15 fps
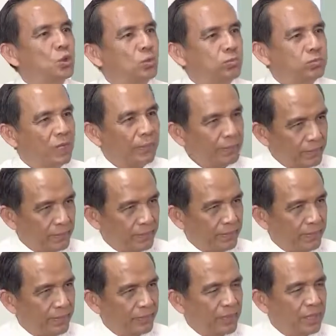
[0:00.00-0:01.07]
trùng lấp,
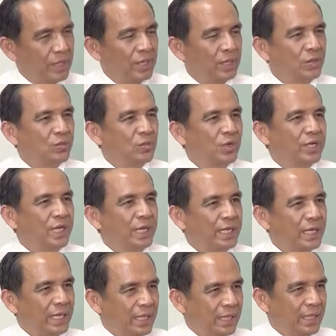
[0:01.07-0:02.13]
thì chúng tôi đề
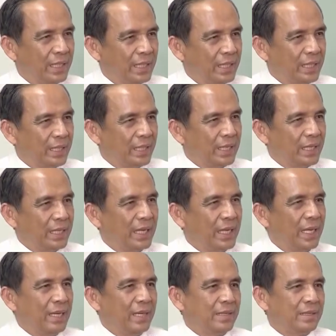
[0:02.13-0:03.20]
nghị
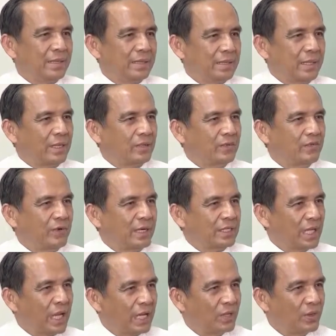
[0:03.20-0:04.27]
là cần phải
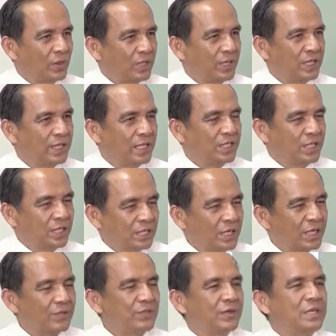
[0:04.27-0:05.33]
thay đổi cái chính
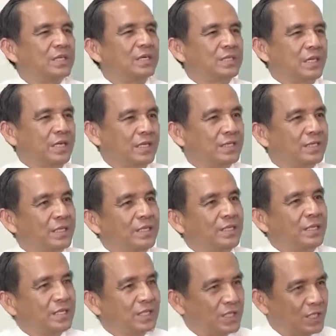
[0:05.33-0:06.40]
sách và cơ chế tính
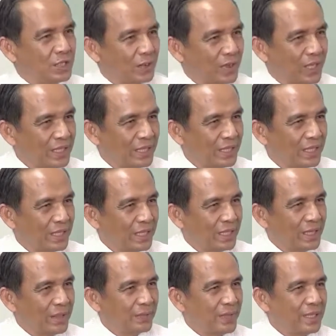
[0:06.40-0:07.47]
tiền sử dụng đất.
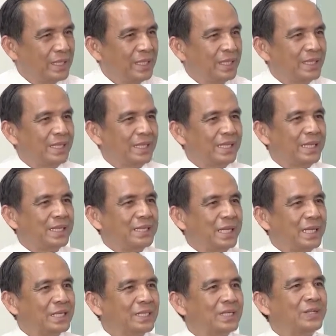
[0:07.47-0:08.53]
Bởi vì cái
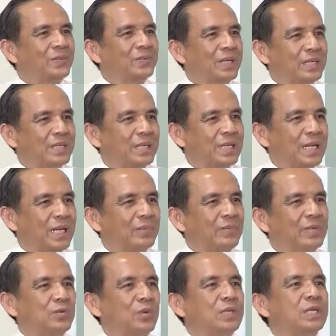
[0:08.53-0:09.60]
tiền sử dụng đất hiện nay
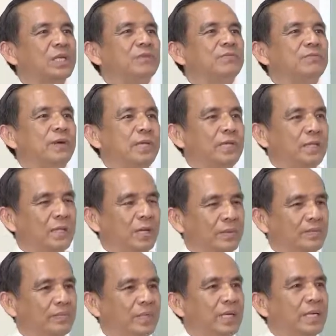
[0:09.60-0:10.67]
mà doanh nghiệp phải
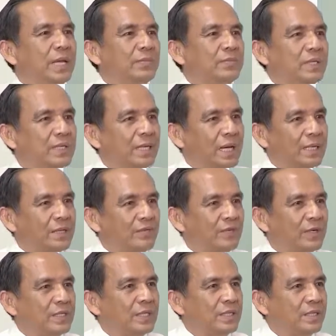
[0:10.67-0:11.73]
nộp khi làm dự án
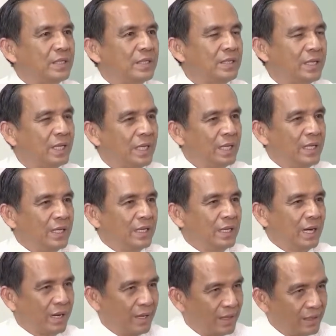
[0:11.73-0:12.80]
phát triển
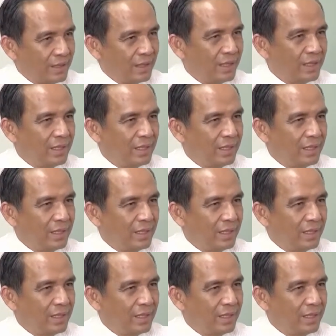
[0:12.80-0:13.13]
nhà ở